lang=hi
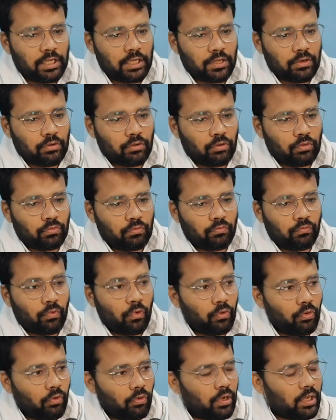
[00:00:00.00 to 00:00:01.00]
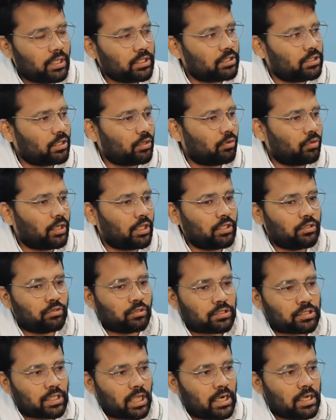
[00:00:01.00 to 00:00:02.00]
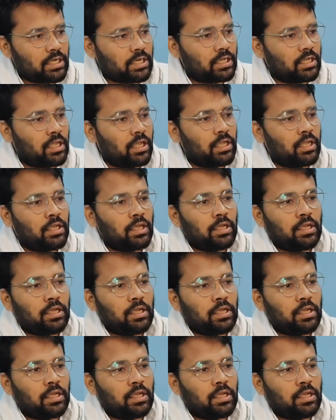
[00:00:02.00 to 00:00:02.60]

ये लोग वो लोग हैं जिन्होंने हिंदुस्तान के